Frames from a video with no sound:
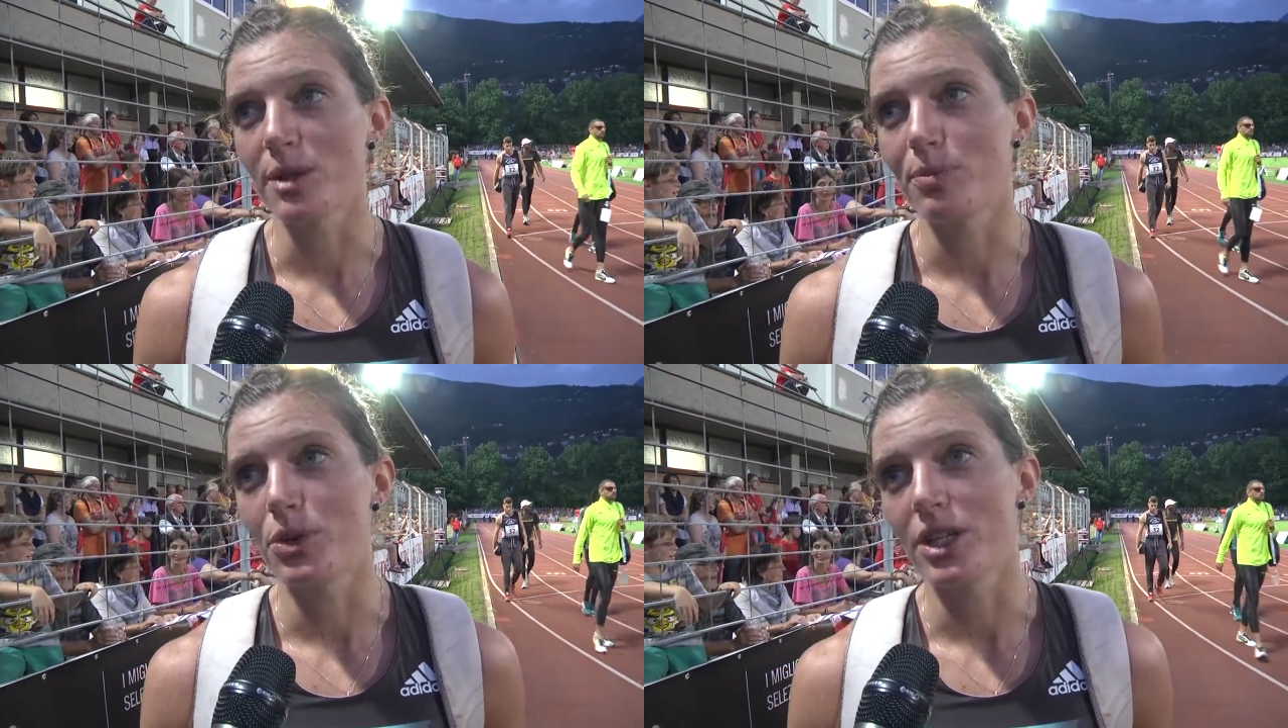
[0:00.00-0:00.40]

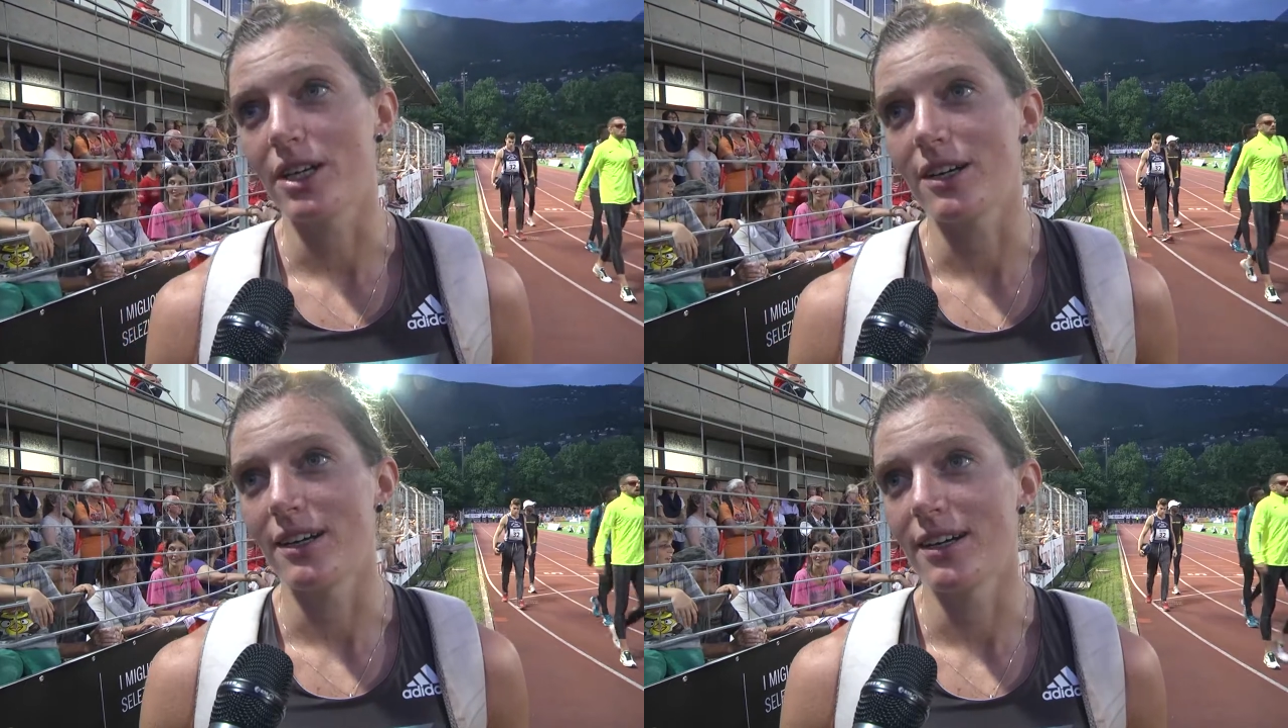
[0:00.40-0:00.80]
Et puis
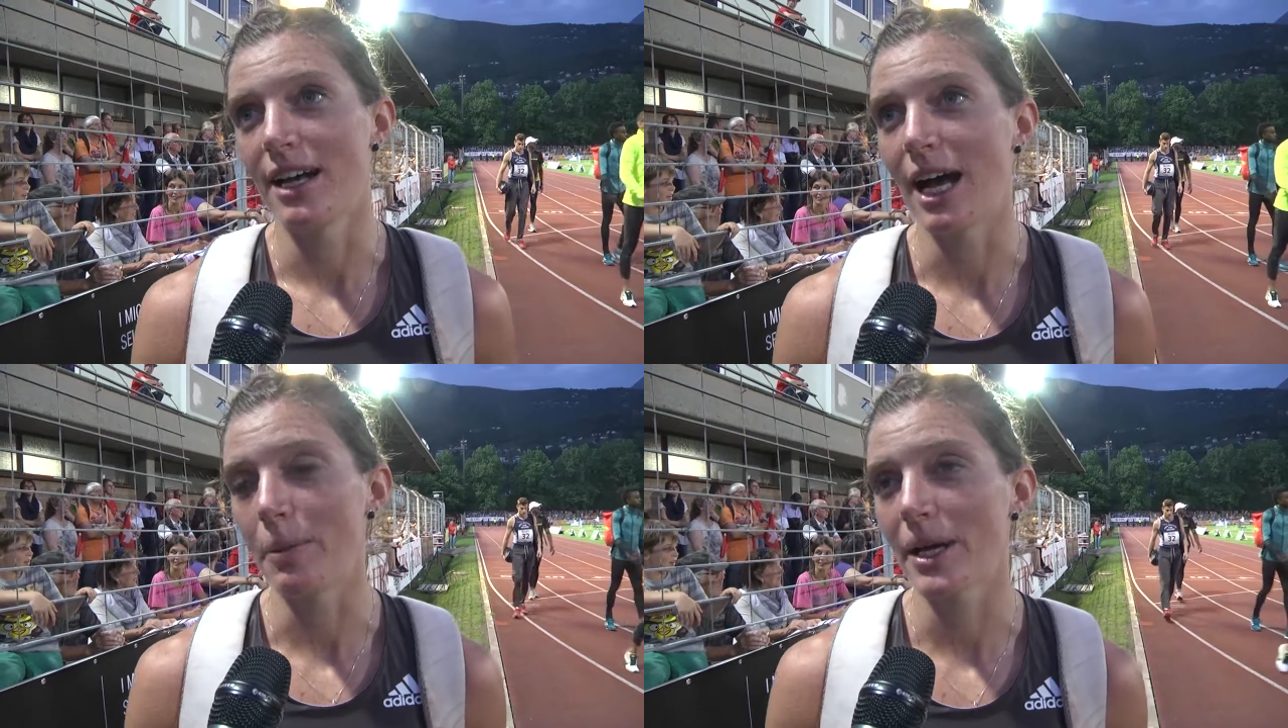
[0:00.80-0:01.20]
euh,
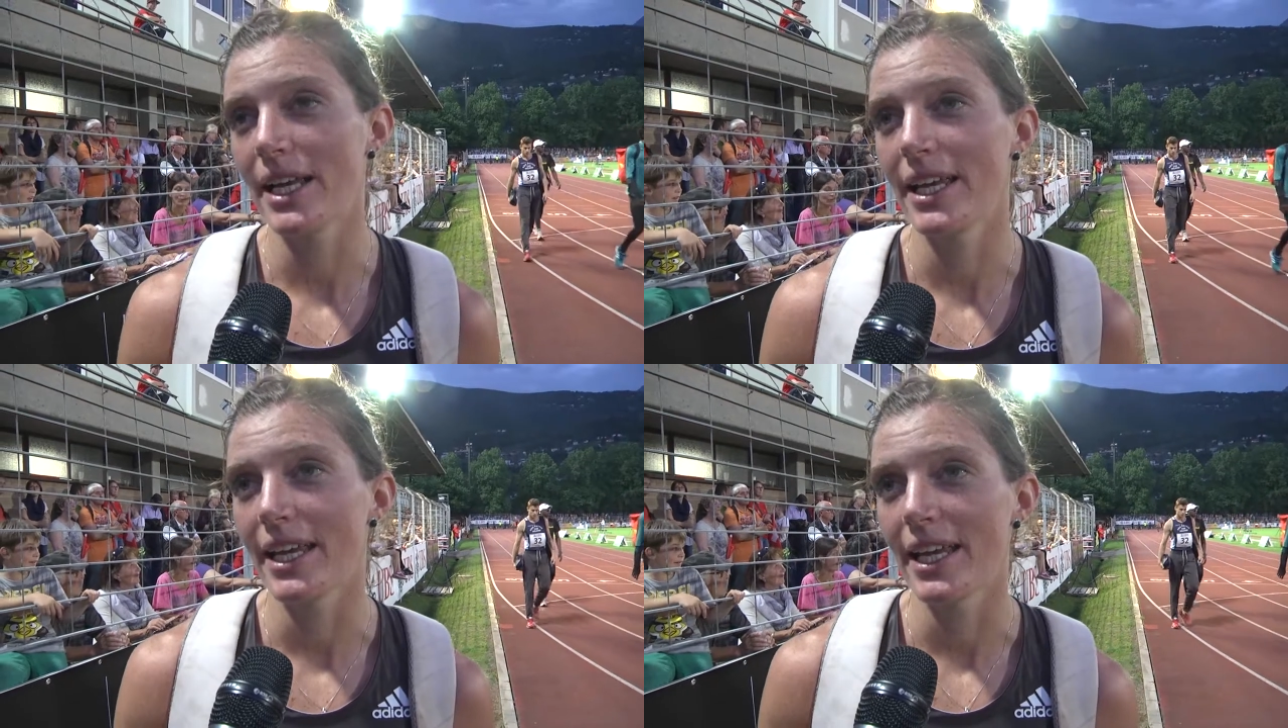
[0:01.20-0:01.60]
après,
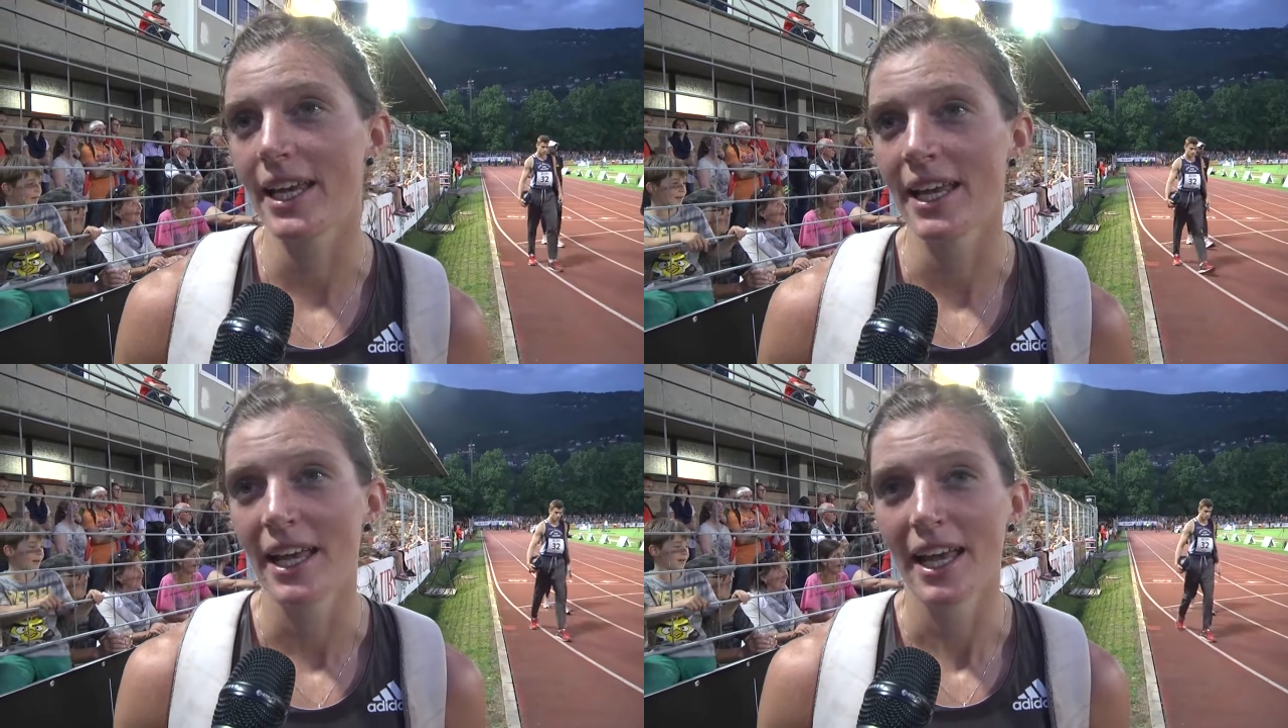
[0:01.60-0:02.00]
les,
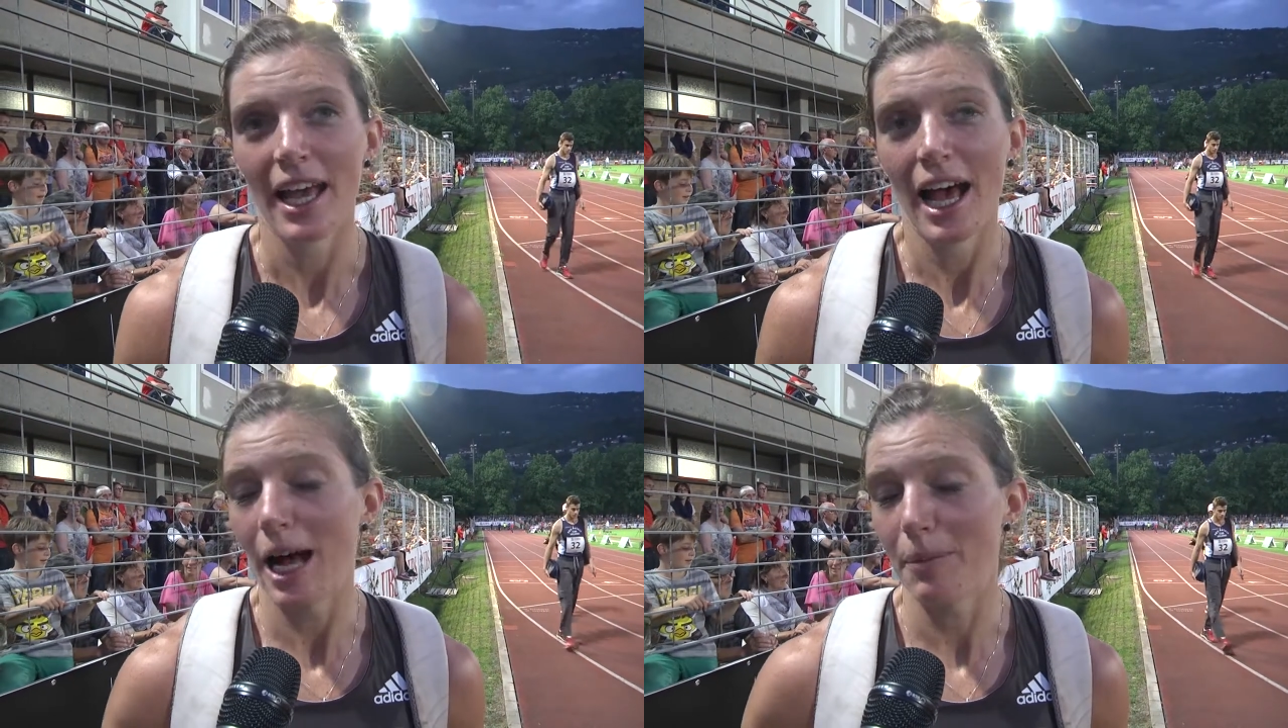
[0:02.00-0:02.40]

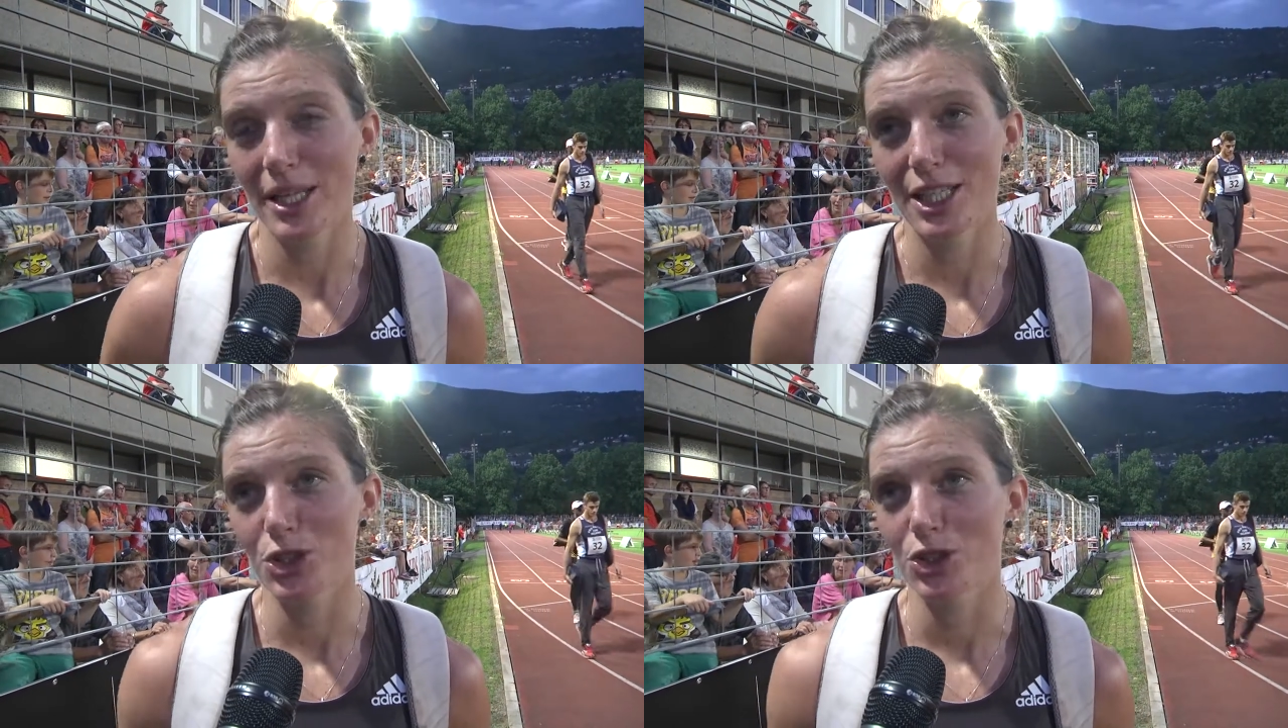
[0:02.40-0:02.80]
après
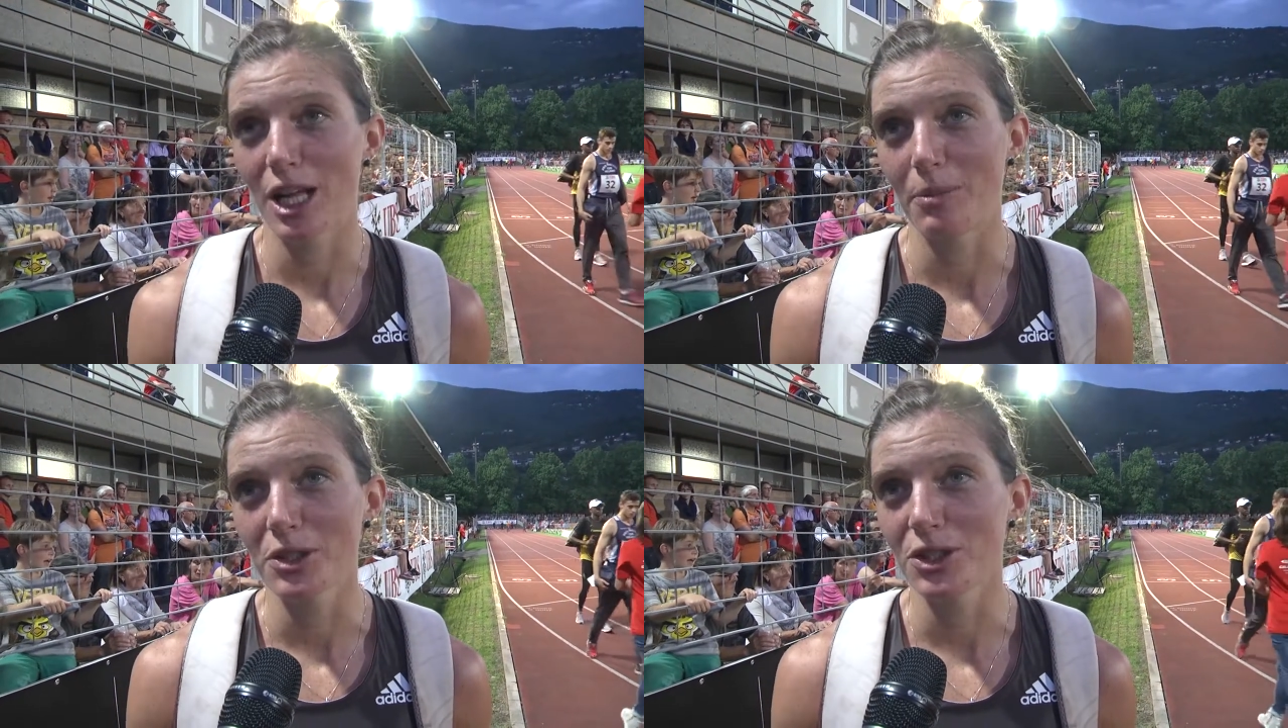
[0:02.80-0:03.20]
les Jeux Olympiques,